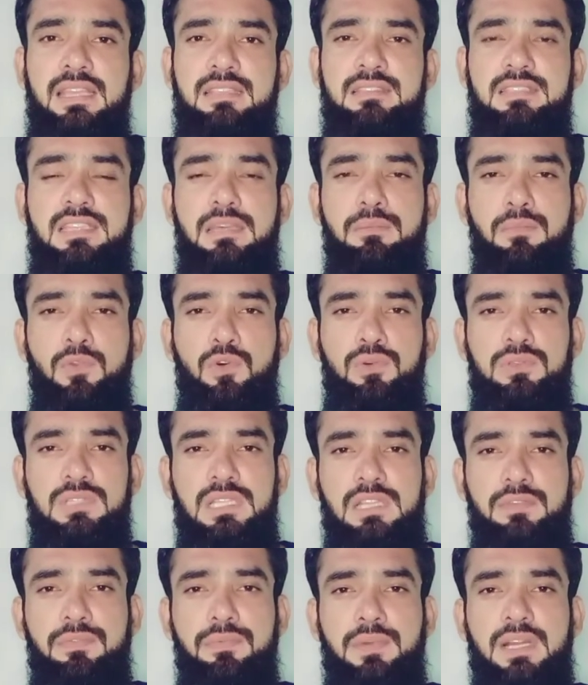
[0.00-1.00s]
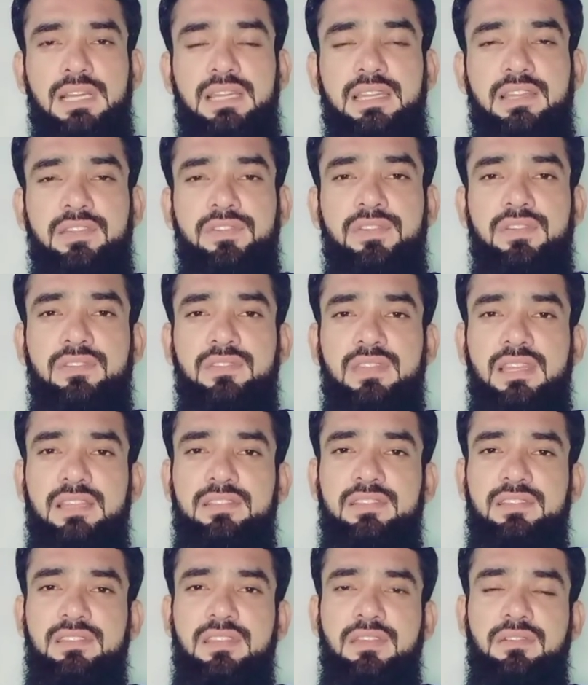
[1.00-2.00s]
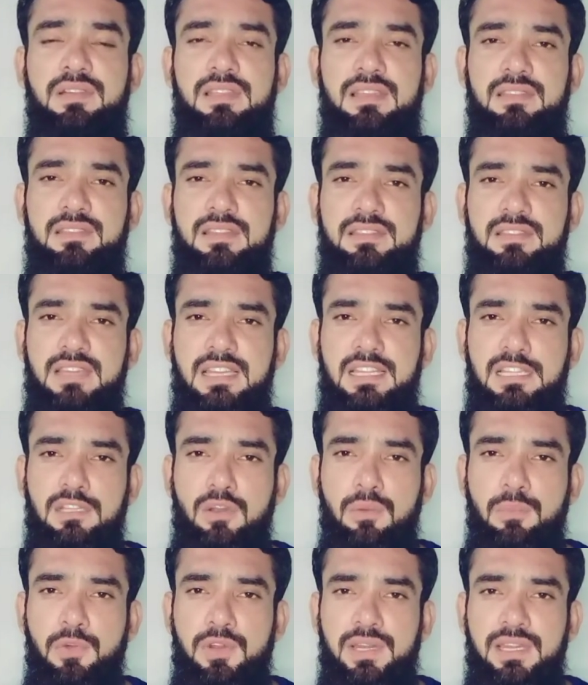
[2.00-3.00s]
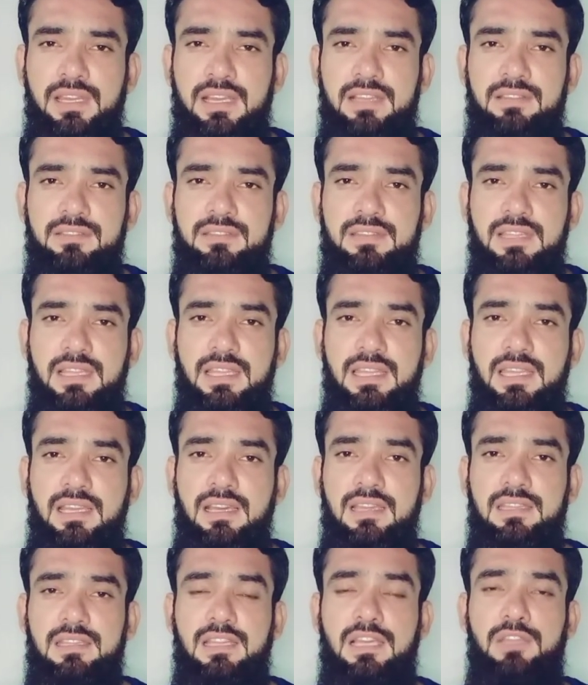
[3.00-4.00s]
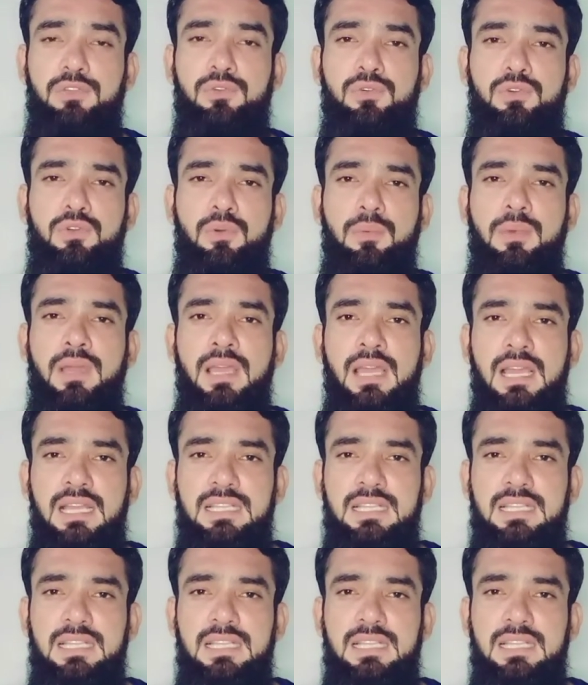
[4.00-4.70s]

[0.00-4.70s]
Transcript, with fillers: इसकी मुख्तलिफ कंडीशंस हैं जिसकी वजह से चैनल को मोनेटाइज नहीं करता यूट्यूब